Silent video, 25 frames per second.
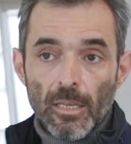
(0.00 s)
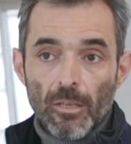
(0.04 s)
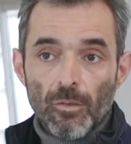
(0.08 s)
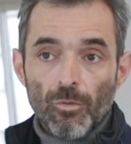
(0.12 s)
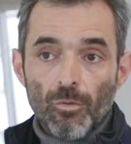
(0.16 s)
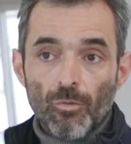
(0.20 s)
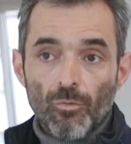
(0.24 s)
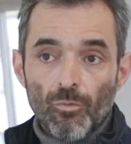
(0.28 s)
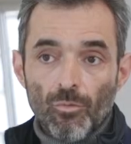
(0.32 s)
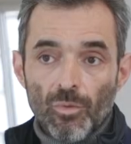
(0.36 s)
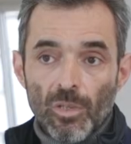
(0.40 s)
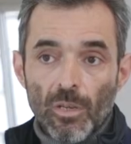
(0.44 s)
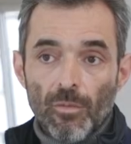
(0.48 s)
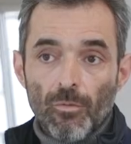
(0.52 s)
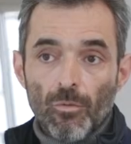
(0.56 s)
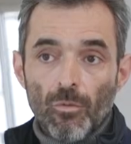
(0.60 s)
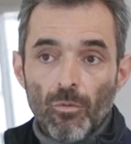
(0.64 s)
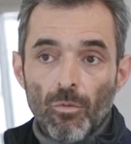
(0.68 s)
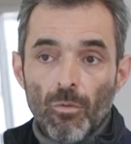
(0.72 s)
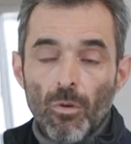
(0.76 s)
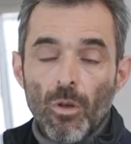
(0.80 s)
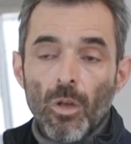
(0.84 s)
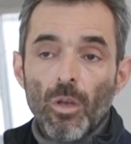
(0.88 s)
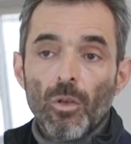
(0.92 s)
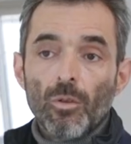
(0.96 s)
Et ce que nous avons
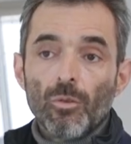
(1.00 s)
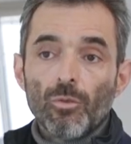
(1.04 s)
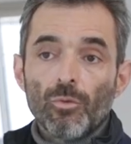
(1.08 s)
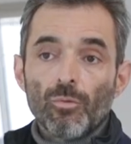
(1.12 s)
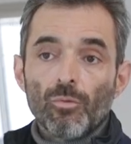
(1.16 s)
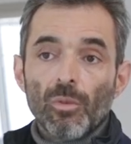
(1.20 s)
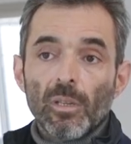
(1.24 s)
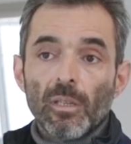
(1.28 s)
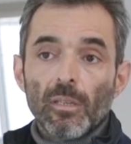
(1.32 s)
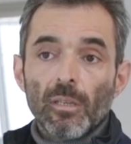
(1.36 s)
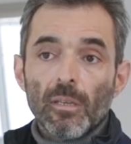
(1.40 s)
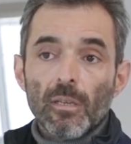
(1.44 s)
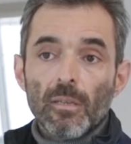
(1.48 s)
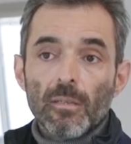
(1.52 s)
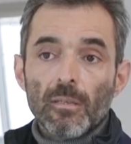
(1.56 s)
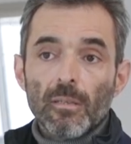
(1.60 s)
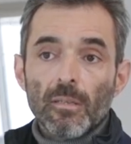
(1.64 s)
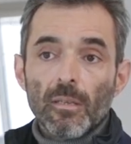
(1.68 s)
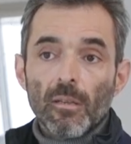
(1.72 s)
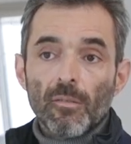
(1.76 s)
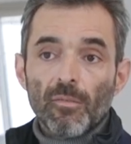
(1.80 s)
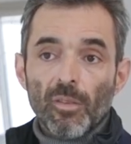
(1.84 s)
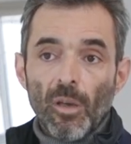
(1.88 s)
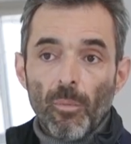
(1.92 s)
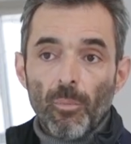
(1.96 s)
souhaité,
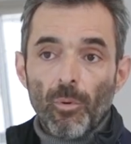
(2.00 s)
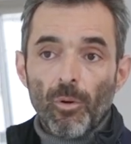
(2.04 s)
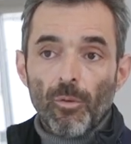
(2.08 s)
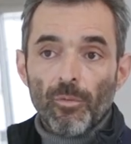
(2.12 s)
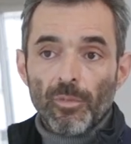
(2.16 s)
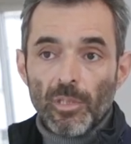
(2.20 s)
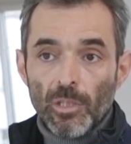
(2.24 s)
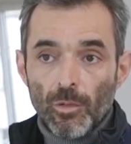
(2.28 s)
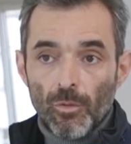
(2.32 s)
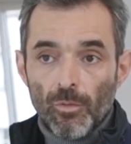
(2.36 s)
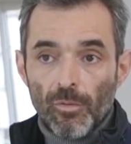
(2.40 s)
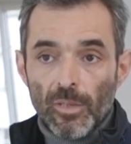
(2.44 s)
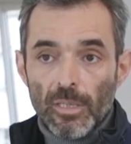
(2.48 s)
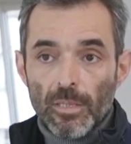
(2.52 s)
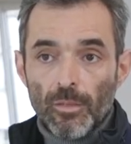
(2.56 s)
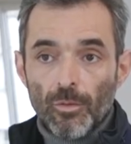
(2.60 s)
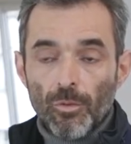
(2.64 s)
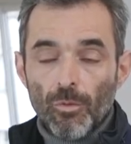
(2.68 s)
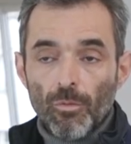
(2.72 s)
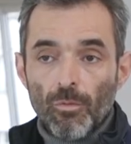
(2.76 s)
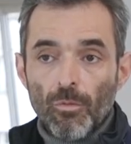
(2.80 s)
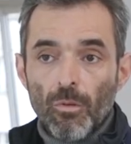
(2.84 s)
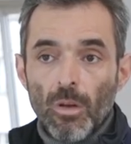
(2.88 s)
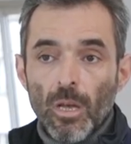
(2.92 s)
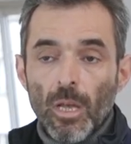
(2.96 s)
c'est faire preuve
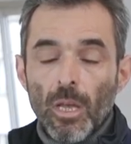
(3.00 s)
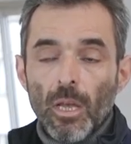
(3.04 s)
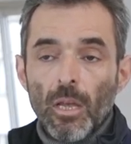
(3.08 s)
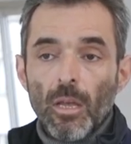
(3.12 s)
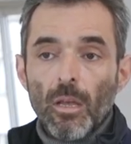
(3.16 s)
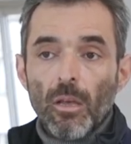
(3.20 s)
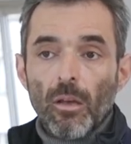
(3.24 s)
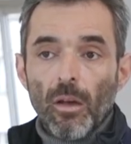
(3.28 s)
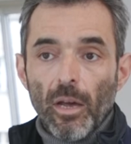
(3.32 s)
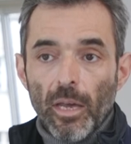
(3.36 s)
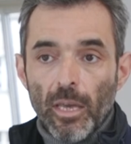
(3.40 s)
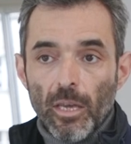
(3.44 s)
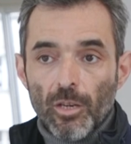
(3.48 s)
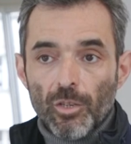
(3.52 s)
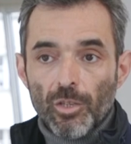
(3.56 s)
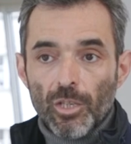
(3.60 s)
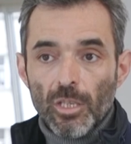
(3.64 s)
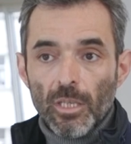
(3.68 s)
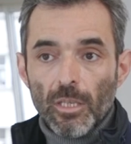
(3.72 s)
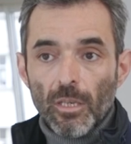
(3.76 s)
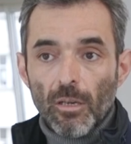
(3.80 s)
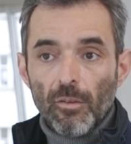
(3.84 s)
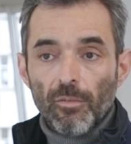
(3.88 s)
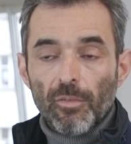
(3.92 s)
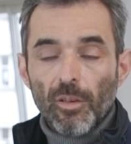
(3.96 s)
d'innovation,
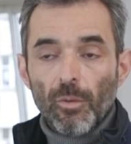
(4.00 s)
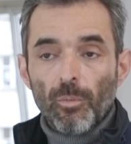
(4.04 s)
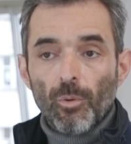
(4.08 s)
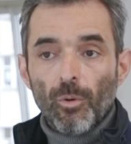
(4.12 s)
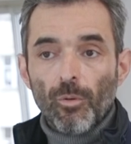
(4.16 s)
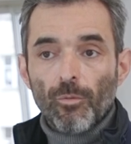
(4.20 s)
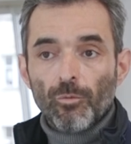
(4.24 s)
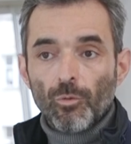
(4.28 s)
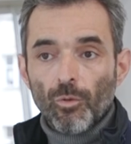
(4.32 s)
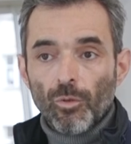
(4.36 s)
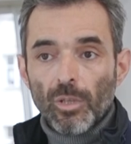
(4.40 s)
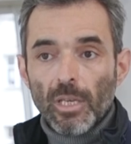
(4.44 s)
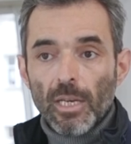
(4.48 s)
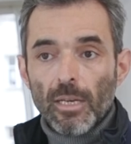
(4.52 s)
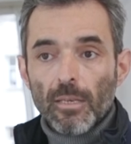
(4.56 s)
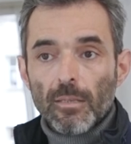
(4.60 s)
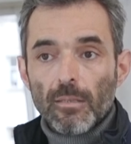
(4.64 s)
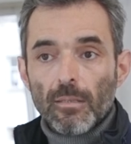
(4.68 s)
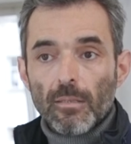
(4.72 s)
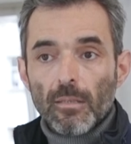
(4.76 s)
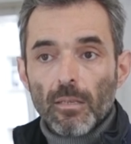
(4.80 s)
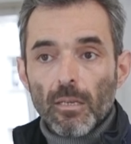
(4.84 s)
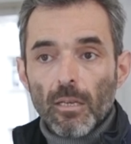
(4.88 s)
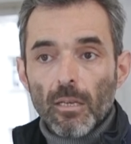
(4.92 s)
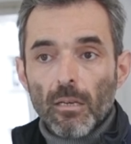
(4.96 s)
réagir, faire preuve
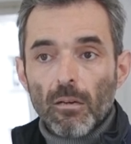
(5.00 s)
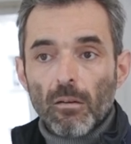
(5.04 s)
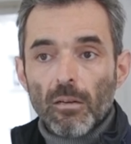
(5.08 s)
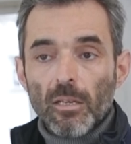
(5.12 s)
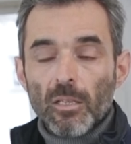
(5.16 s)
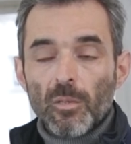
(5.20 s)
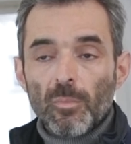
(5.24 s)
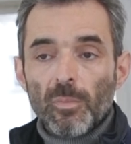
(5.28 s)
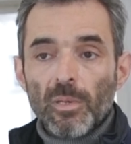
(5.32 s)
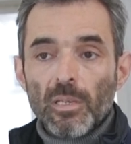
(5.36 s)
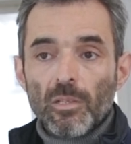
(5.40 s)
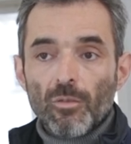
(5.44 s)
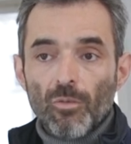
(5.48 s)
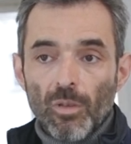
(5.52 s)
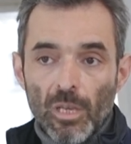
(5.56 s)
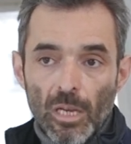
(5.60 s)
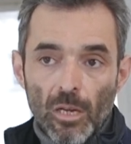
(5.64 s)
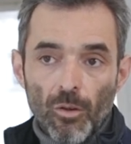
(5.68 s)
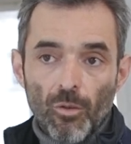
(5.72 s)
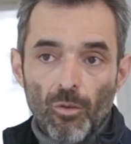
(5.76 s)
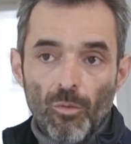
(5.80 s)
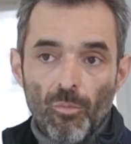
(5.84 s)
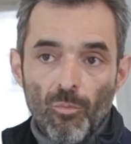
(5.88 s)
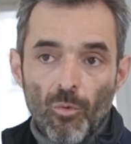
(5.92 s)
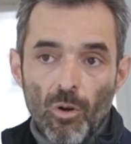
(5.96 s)
d'audace et en l'espace de
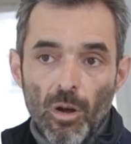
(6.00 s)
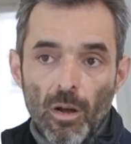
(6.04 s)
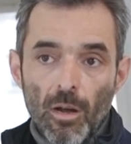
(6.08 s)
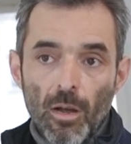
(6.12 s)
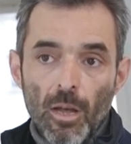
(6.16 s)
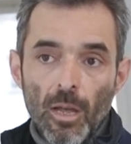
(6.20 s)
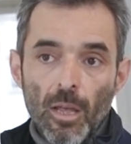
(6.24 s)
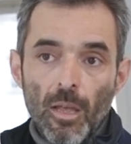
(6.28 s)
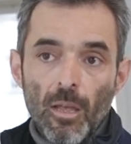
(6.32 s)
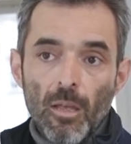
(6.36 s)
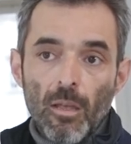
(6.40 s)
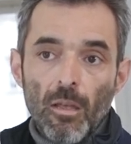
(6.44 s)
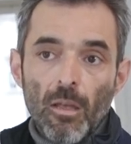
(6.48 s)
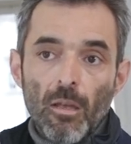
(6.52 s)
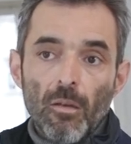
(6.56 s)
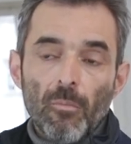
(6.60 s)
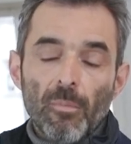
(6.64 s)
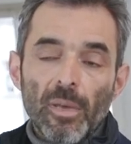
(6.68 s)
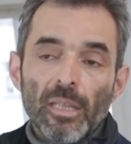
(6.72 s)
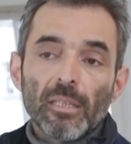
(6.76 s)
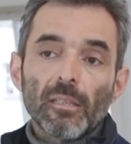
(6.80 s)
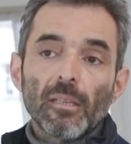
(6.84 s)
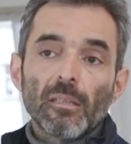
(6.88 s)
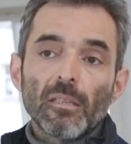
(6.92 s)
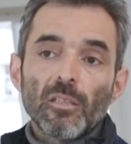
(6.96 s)
quelques mois,
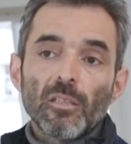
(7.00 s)
mettre à